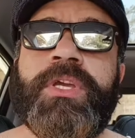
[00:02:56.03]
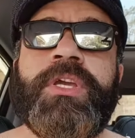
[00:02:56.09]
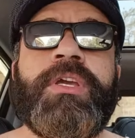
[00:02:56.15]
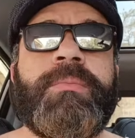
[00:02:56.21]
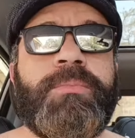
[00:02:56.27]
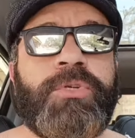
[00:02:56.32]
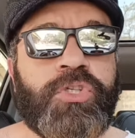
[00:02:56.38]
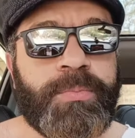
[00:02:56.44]

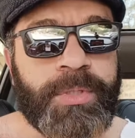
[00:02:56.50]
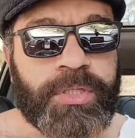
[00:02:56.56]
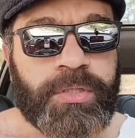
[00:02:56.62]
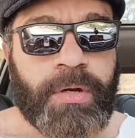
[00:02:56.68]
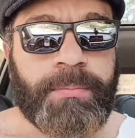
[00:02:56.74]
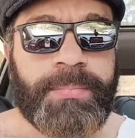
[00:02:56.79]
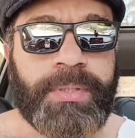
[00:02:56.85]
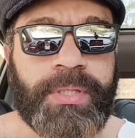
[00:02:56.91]
مش
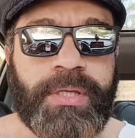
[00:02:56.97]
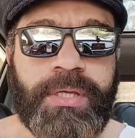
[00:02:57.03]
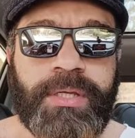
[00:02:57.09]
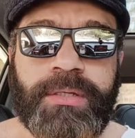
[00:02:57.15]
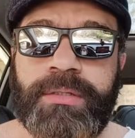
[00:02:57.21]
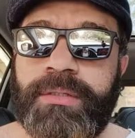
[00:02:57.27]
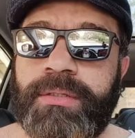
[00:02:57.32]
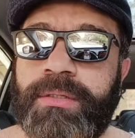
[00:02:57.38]
متربيين
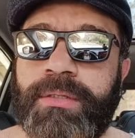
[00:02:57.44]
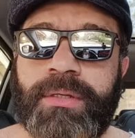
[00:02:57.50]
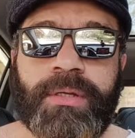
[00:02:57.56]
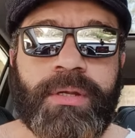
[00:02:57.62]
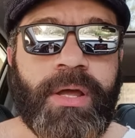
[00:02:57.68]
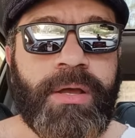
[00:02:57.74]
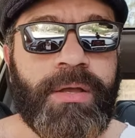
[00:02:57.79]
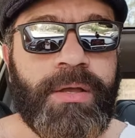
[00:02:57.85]

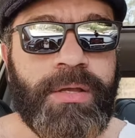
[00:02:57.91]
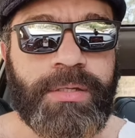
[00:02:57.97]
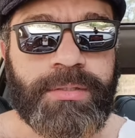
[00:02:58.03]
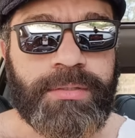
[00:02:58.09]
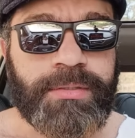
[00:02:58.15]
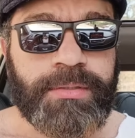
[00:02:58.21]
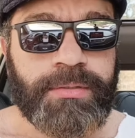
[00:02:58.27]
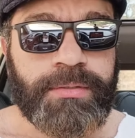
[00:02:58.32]
لا
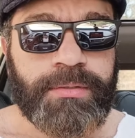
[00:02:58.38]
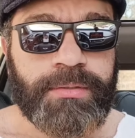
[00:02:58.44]
خالص